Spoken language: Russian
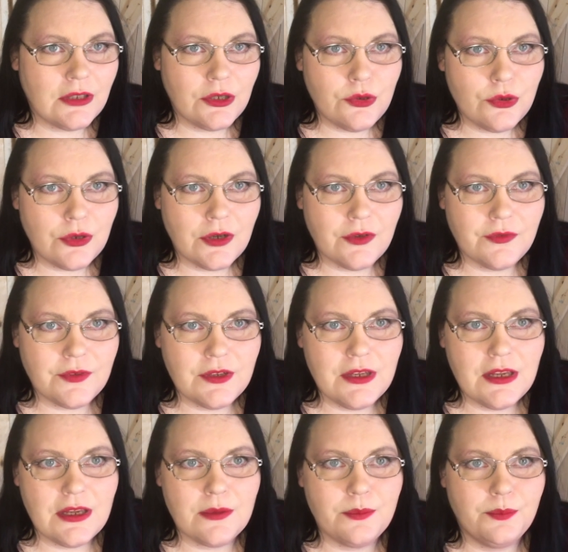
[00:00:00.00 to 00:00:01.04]
от отеков
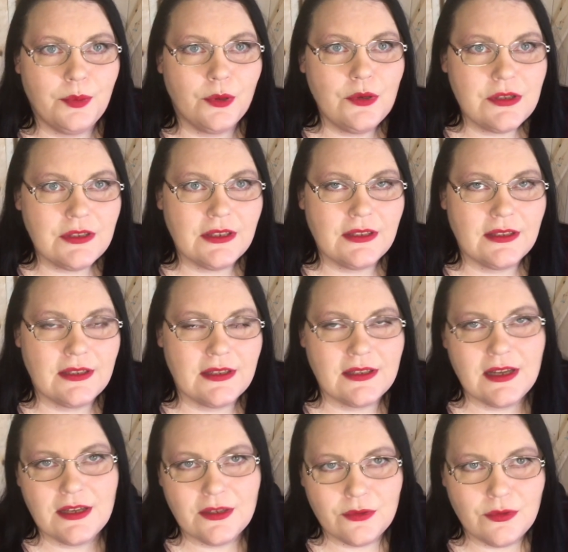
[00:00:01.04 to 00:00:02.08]
не просто, так
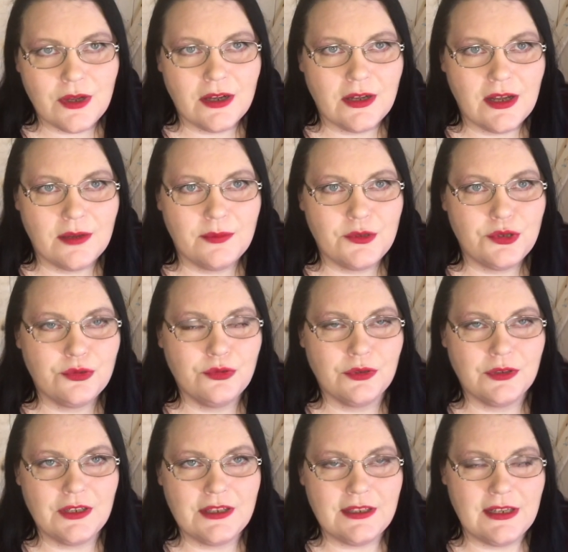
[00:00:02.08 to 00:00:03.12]
сказать, ну, как, как
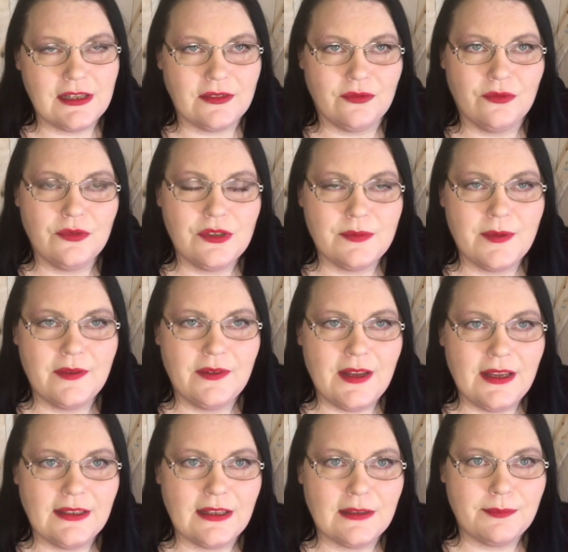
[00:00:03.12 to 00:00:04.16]
мочегонное средство, он
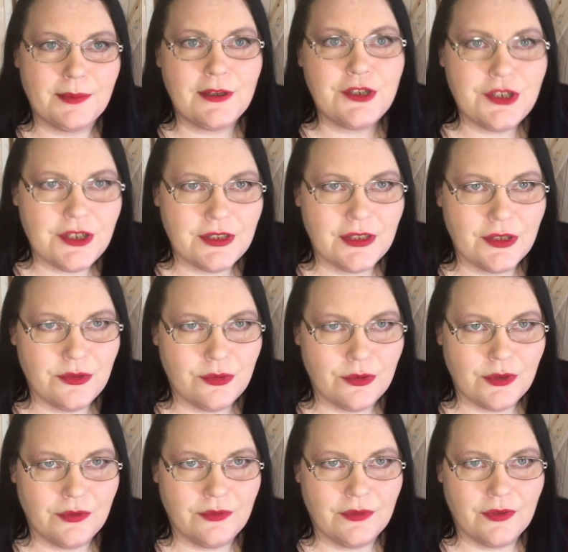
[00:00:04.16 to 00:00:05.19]
избавляет от причин
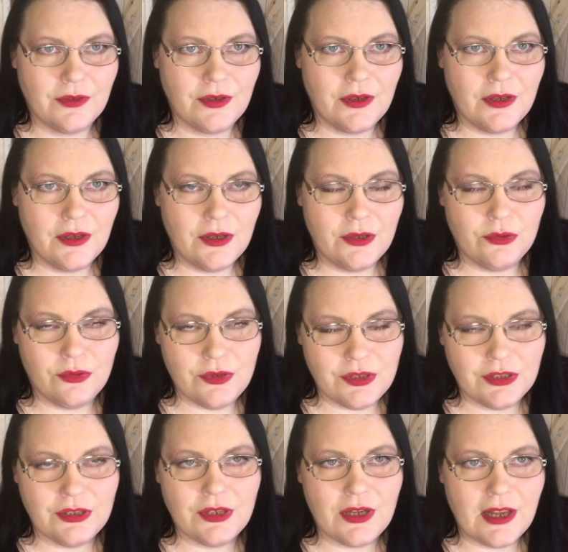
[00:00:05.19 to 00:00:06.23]
отеков. То
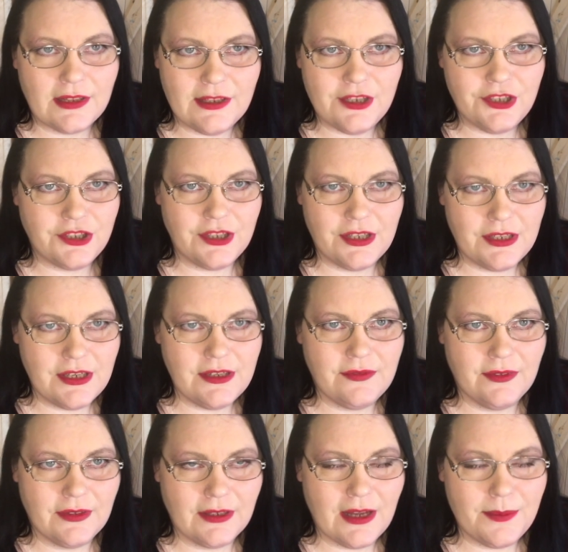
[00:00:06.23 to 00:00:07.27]
есть это отличное
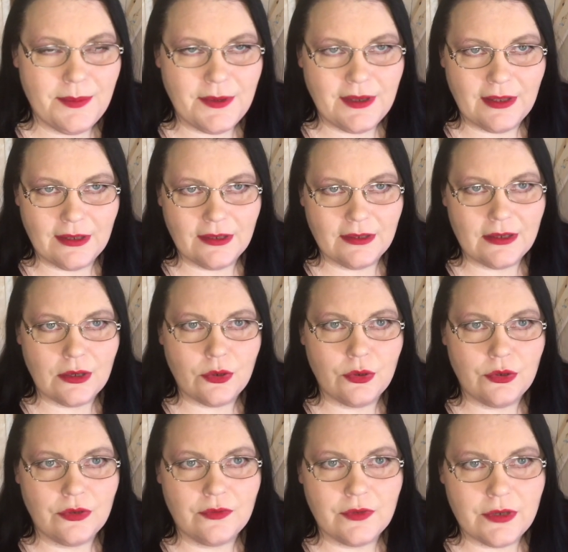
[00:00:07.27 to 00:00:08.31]
действие, накопительное
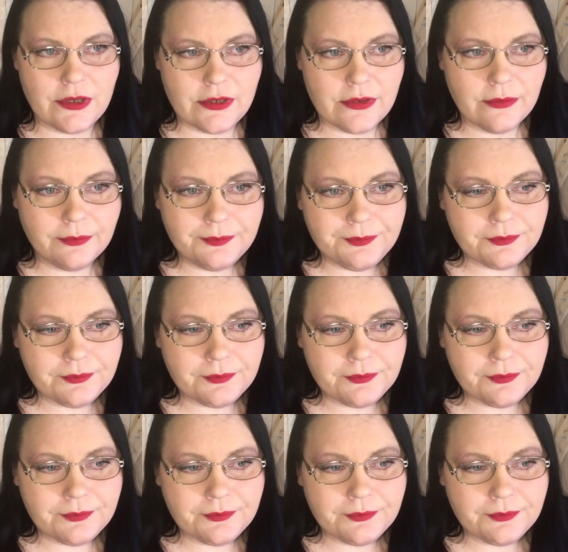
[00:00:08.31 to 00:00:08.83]
такое у него есть.